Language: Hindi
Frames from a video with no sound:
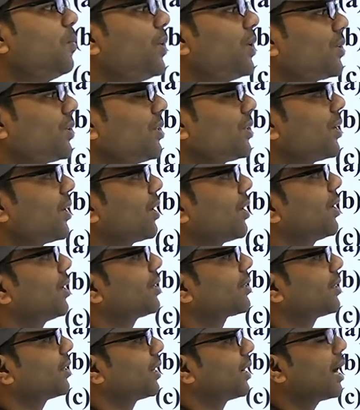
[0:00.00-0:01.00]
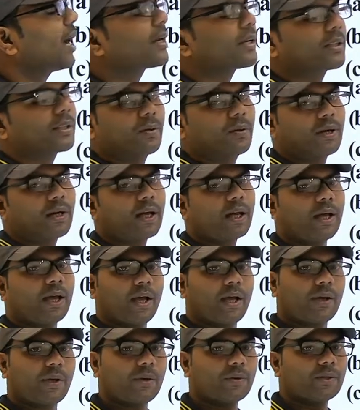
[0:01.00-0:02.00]
विकसित करने के सरकार के द्वारा
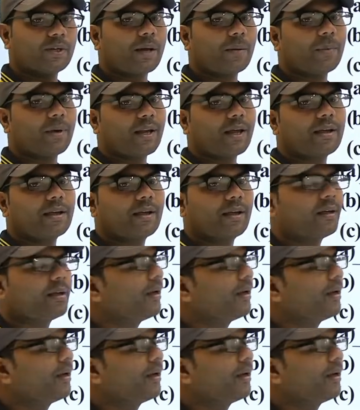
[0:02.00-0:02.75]
योजना बनाई गई